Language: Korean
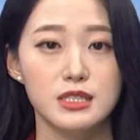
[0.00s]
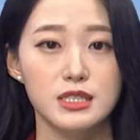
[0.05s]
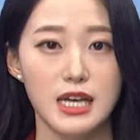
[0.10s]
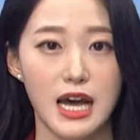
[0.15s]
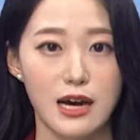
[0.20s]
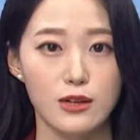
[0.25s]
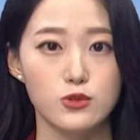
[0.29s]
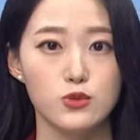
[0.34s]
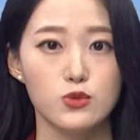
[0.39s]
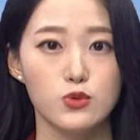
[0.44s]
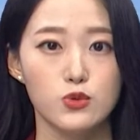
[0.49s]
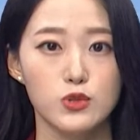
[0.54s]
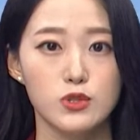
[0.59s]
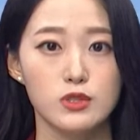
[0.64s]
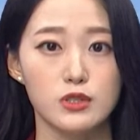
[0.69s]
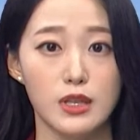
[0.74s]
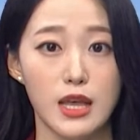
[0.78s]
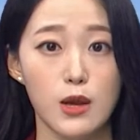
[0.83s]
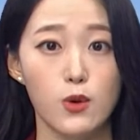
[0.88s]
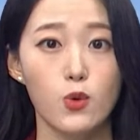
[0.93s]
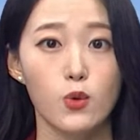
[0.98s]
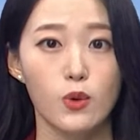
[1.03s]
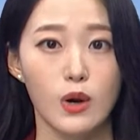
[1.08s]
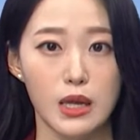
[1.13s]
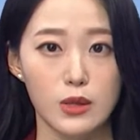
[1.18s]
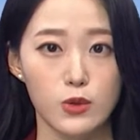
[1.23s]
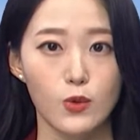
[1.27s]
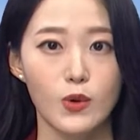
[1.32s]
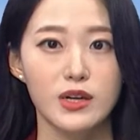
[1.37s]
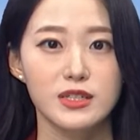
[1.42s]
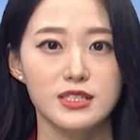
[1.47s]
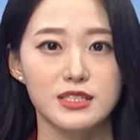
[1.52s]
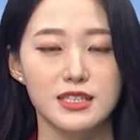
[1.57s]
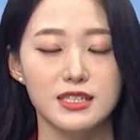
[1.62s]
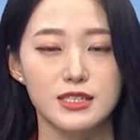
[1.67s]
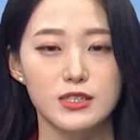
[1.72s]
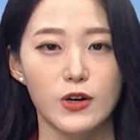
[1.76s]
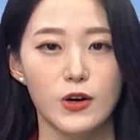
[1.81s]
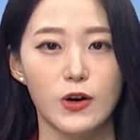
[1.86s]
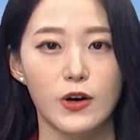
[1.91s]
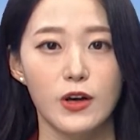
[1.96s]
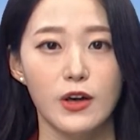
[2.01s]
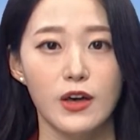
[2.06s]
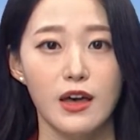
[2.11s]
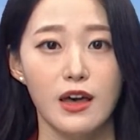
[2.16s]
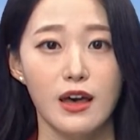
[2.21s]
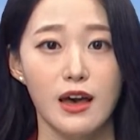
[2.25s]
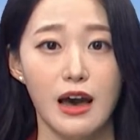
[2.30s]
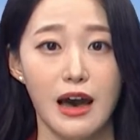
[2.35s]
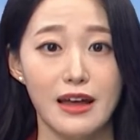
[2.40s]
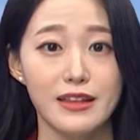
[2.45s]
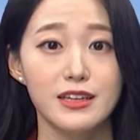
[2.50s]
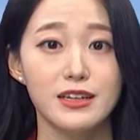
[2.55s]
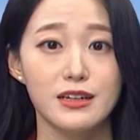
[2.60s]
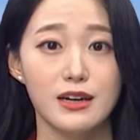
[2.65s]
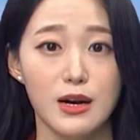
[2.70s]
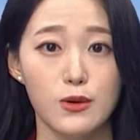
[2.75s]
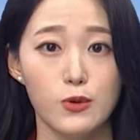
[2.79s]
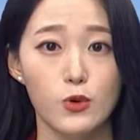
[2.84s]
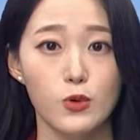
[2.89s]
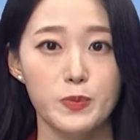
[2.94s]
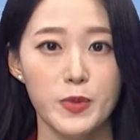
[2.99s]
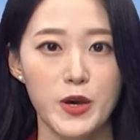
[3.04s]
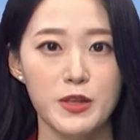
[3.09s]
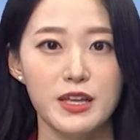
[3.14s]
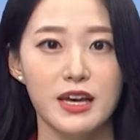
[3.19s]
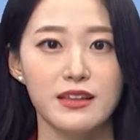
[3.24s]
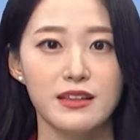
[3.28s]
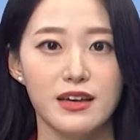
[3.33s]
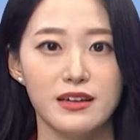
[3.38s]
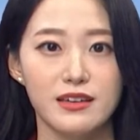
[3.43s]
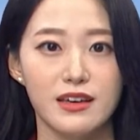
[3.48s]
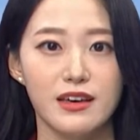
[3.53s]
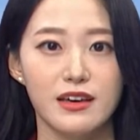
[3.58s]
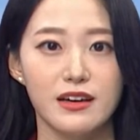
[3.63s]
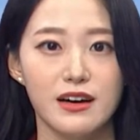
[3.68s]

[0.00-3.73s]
장수군 대곡 관광지에서 아늑하고 편안하게